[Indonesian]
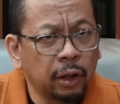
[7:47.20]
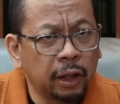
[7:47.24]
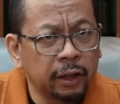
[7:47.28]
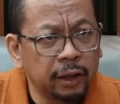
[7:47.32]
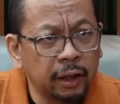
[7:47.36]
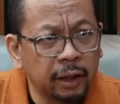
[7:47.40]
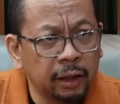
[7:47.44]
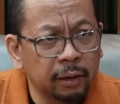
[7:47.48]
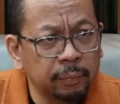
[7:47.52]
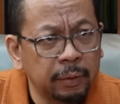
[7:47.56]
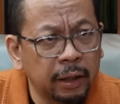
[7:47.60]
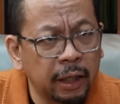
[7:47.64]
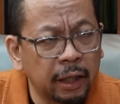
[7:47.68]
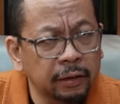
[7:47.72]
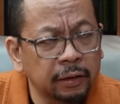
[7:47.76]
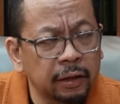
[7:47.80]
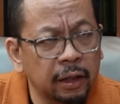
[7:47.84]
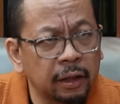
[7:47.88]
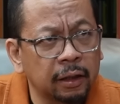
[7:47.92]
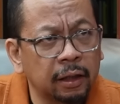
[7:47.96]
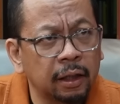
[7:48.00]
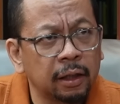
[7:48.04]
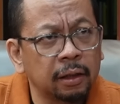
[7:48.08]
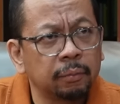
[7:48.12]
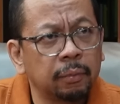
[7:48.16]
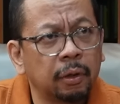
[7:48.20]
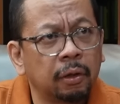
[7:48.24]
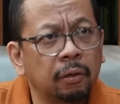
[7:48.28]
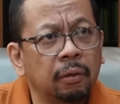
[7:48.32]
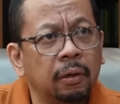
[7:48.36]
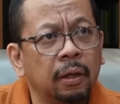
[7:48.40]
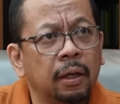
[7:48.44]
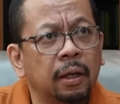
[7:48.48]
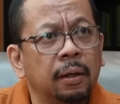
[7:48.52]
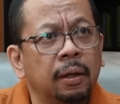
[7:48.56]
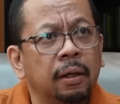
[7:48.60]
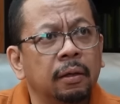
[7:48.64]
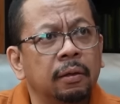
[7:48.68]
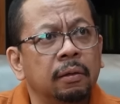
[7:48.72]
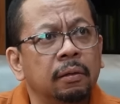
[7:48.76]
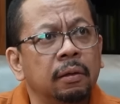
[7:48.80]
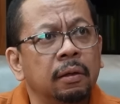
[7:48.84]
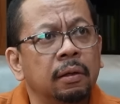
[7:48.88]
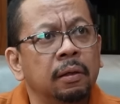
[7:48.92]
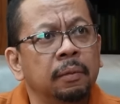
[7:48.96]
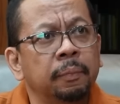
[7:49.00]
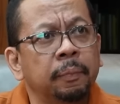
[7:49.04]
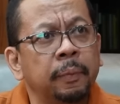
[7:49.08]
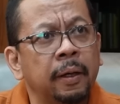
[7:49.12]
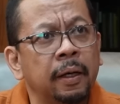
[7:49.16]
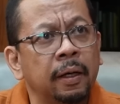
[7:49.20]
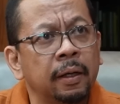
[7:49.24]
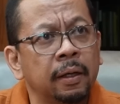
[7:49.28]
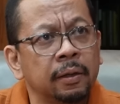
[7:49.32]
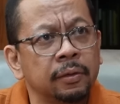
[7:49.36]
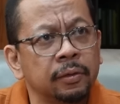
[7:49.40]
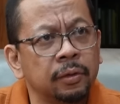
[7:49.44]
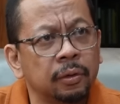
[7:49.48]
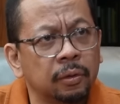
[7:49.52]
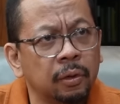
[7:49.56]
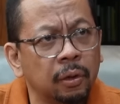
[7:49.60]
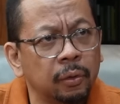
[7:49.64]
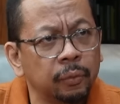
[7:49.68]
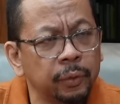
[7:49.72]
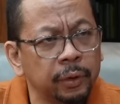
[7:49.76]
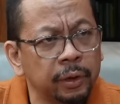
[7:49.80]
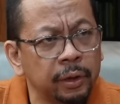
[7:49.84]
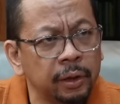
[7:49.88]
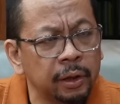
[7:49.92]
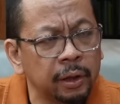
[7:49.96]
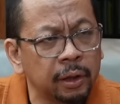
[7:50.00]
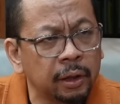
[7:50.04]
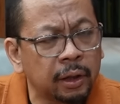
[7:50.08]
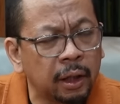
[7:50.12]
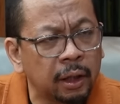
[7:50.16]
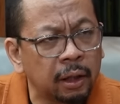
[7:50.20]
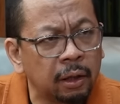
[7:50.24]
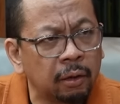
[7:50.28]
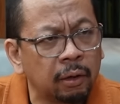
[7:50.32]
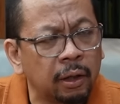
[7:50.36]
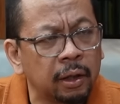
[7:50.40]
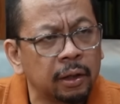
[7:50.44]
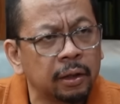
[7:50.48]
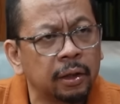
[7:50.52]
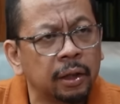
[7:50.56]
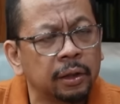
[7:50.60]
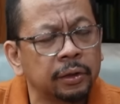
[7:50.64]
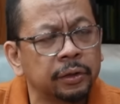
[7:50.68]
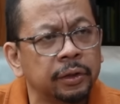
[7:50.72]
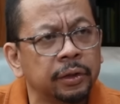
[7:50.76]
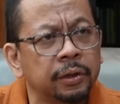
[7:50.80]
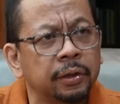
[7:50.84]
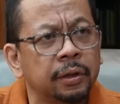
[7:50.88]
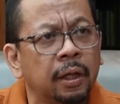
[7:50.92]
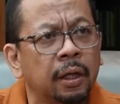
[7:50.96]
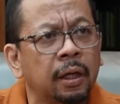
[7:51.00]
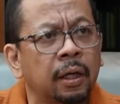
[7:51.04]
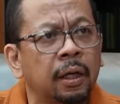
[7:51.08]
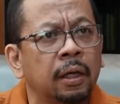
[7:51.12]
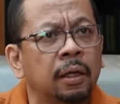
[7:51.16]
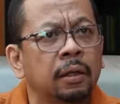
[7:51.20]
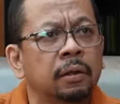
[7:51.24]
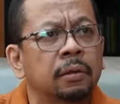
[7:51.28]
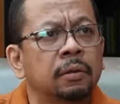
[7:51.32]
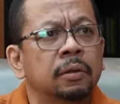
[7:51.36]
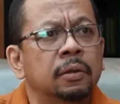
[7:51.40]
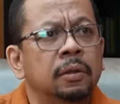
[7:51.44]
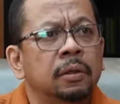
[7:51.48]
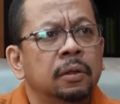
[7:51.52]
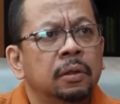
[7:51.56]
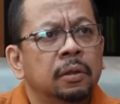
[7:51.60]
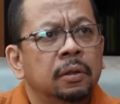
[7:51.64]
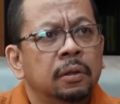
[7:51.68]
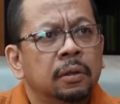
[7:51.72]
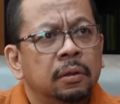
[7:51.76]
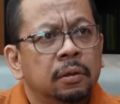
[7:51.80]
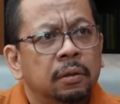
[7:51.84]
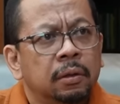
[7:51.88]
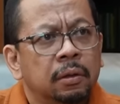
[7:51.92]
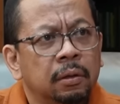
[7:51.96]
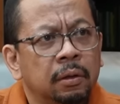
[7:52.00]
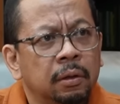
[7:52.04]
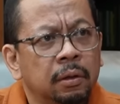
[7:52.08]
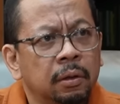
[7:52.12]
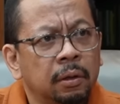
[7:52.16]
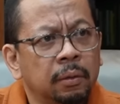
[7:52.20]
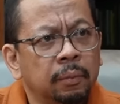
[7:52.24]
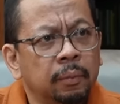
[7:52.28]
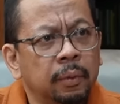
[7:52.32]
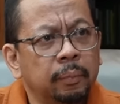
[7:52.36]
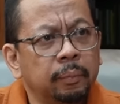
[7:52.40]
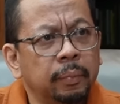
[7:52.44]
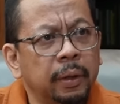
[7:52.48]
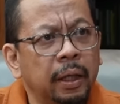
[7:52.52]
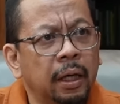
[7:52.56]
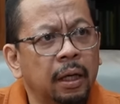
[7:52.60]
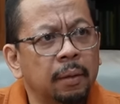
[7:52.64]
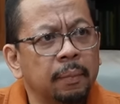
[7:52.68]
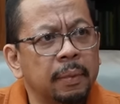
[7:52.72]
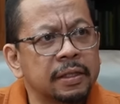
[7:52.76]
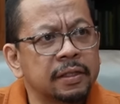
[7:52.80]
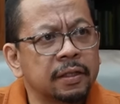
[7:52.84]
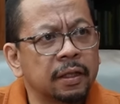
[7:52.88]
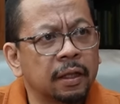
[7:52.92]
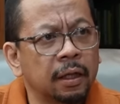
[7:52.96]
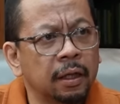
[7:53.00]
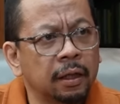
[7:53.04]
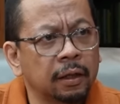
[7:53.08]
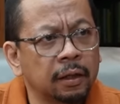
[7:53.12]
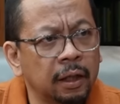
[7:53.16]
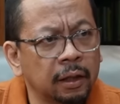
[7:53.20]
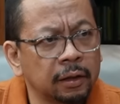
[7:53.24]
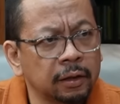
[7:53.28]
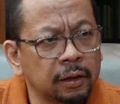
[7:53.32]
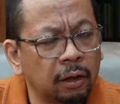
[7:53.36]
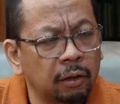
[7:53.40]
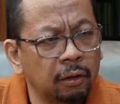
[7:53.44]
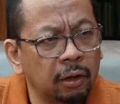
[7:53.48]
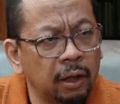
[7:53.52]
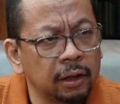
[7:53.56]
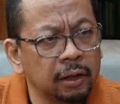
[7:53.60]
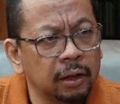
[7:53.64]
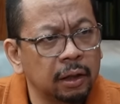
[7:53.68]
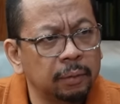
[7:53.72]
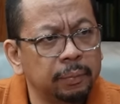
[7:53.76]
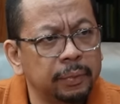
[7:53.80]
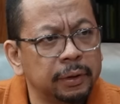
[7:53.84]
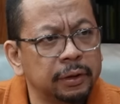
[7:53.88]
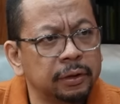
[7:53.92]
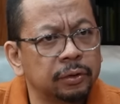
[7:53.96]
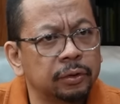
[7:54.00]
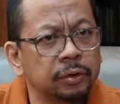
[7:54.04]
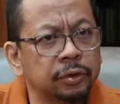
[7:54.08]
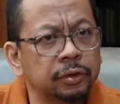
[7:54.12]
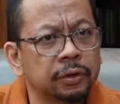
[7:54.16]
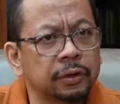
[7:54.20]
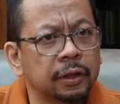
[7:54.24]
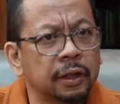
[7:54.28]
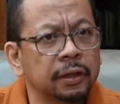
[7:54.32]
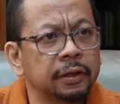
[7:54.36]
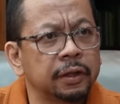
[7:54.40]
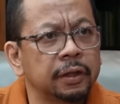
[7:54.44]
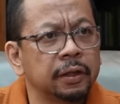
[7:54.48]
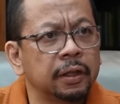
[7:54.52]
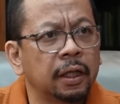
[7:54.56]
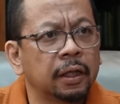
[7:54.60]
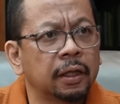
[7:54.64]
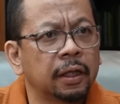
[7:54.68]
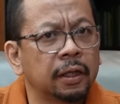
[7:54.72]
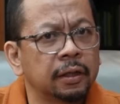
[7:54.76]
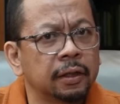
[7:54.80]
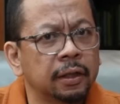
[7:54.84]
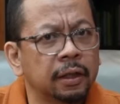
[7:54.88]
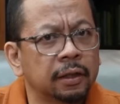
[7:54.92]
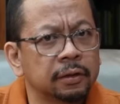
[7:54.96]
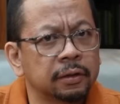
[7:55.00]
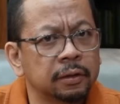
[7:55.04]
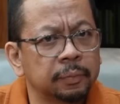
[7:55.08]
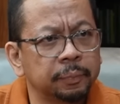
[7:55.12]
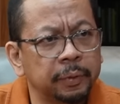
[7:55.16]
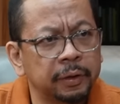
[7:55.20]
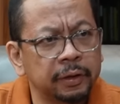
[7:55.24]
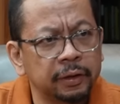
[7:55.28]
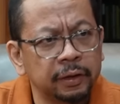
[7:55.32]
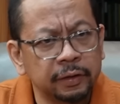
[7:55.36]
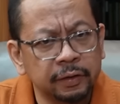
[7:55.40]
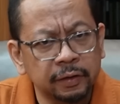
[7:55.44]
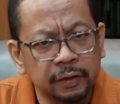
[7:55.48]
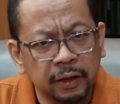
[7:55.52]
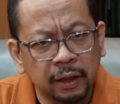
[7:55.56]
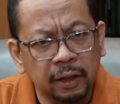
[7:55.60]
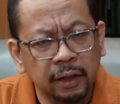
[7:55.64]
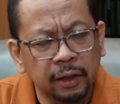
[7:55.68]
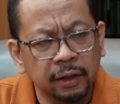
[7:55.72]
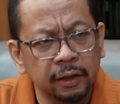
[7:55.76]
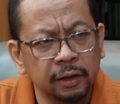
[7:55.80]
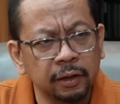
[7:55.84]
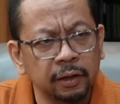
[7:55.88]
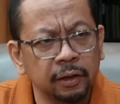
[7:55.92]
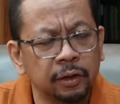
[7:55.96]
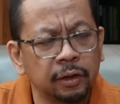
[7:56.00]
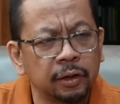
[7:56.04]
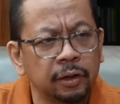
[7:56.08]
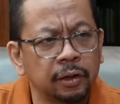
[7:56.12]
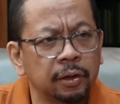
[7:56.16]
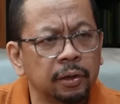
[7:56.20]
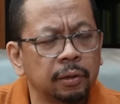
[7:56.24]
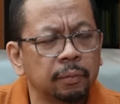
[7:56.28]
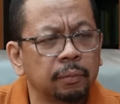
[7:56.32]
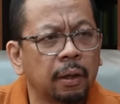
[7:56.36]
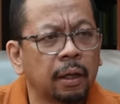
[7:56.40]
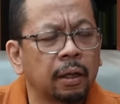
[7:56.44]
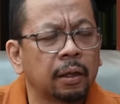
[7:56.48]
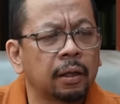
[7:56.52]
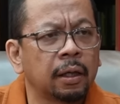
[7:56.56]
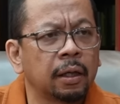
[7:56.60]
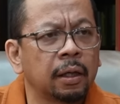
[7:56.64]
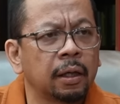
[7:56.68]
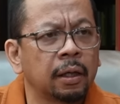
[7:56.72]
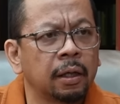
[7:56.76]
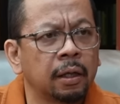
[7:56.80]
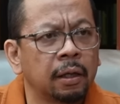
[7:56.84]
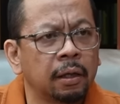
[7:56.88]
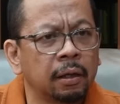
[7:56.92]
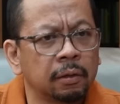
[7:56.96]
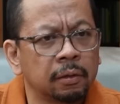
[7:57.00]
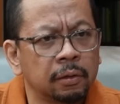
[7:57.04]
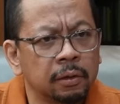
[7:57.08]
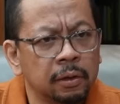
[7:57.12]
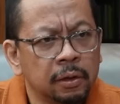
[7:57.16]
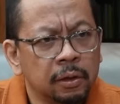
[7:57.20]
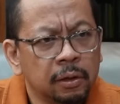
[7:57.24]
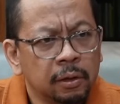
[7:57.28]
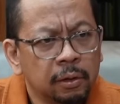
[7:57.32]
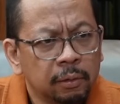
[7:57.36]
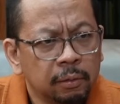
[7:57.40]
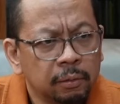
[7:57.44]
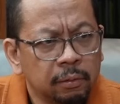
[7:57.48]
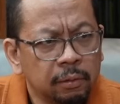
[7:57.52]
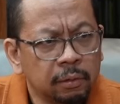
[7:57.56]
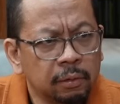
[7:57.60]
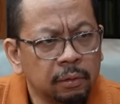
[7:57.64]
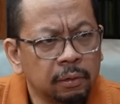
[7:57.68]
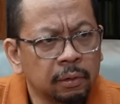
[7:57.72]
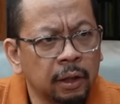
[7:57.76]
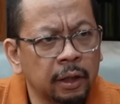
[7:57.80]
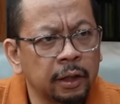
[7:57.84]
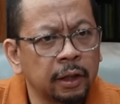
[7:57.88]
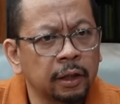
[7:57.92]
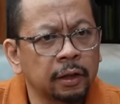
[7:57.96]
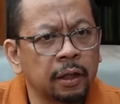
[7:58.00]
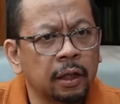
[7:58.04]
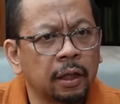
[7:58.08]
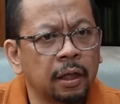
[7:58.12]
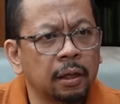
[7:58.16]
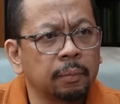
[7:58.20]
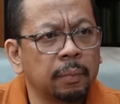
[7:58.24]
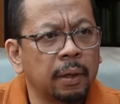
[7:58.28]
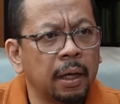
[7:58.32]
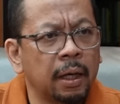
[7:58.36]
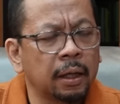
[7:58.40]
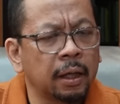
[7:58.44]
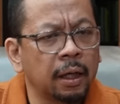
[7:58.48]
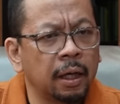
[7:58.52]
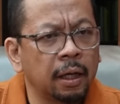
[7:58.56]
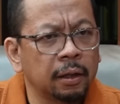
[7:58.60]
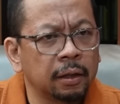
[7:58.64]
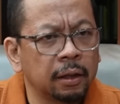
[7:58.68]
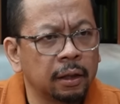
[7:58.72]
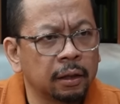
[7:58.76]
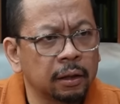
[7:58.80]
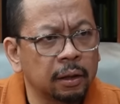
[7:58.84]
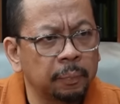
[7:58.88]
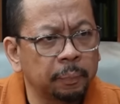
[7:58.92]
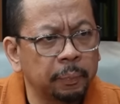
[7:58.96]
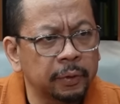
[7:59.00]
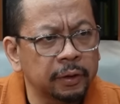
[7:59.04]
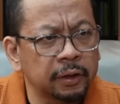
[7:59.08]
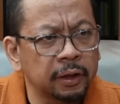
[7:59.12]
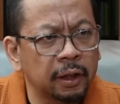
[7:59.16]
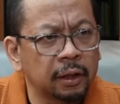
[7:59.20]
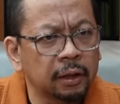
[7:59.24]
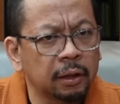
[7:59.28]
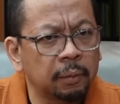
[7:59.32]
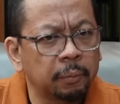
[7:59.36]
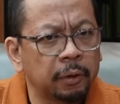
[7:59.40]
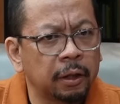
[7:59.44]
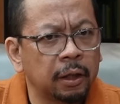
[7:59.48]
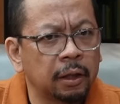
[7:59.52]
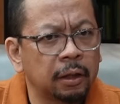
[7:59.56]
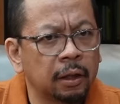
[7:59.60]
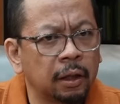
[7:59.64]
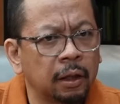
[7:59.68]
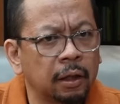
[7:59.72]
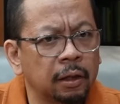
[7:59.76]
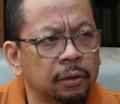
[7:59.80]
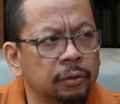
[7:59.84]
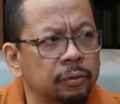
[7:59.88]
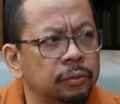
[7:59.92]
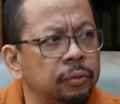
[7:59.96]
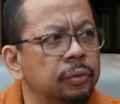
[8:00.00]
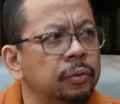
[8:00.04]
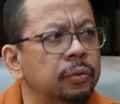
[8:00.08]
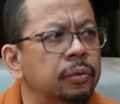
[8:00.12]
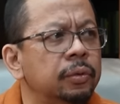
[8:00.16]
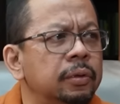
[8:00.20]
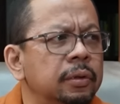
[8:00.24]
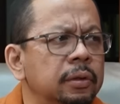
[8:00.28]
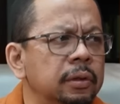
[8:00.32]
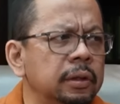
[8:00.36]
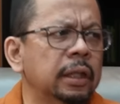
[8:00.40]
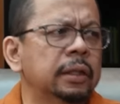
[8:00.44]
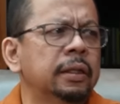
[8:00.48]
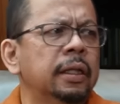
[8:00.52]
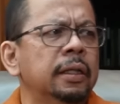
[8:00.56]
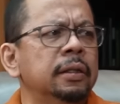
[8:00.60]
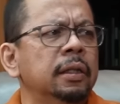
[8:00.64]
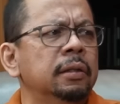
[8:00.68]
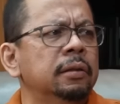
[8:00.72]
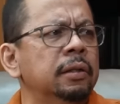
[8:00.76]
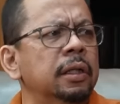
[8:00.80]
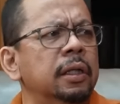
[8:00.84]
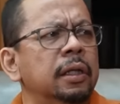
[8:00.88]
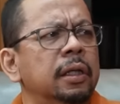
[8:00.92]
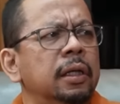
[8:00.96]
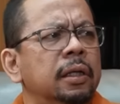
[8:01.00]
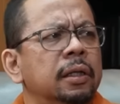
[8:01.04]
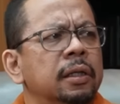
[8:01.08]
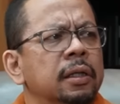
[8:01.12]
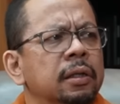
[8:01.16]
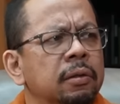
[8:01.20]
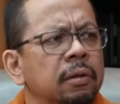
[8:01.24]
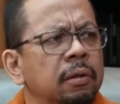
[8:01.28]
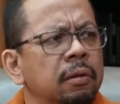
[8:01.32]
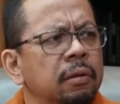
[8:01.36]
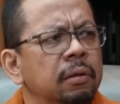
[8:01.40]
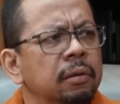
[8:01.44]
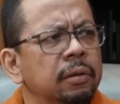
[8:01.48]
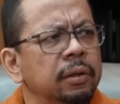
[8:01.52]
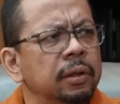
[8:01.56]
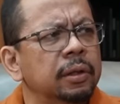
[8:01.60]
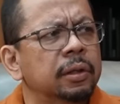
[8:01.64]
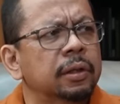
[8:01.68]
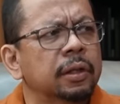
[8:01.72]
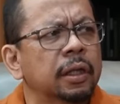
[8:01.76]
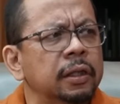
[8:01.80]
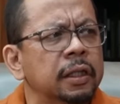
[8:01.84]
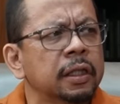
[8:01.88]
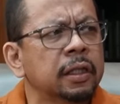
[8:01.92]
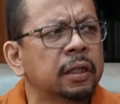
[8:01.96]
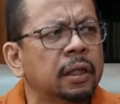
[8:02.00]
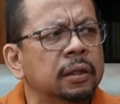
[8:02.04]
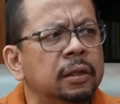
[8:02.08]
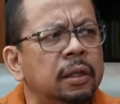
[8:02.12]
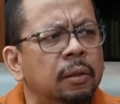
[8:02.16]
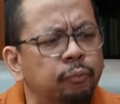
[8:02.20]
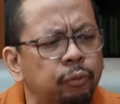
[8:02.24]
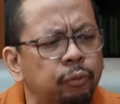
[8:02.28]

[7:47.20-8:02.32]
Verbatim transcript: ada yang mengatakan bahwa, oh Pak Jokowi kalau Anda tidak e, membela masyarakat kalau Anda meneruskan tindakan yang seperti sekarang ini, maka eh, rakyat akan marah dan kepercayaan kepada Anda akan turun. Nyatanya tinggi. Tidak, naik, iya, naik, tingkat naik.